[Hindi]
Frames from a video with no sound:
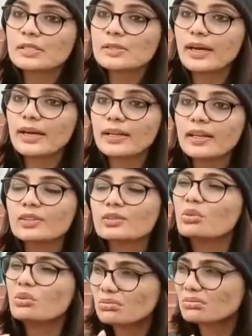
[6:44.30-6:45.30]
समझ पा रहे ना
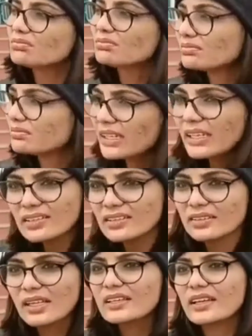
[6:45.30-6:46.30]
तो मैंने
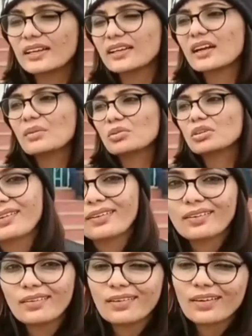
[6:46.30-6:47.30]
यही गाने का बोल
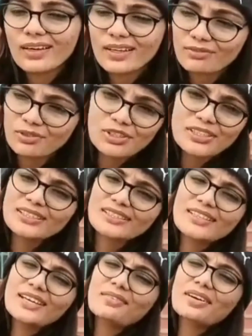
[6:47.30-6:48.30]
अरे वोट
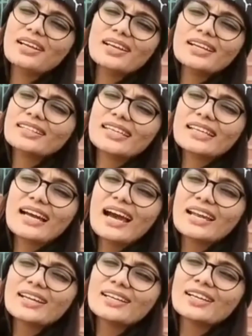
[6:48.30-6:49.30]
देवल
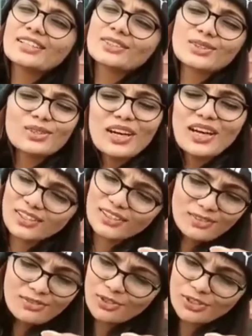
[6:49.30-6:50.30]
अधिकार हतो हर
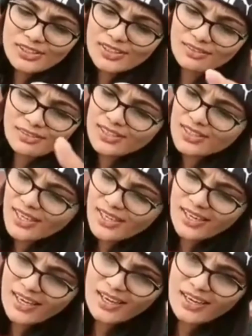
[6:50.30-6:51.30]
तो वोट देव जय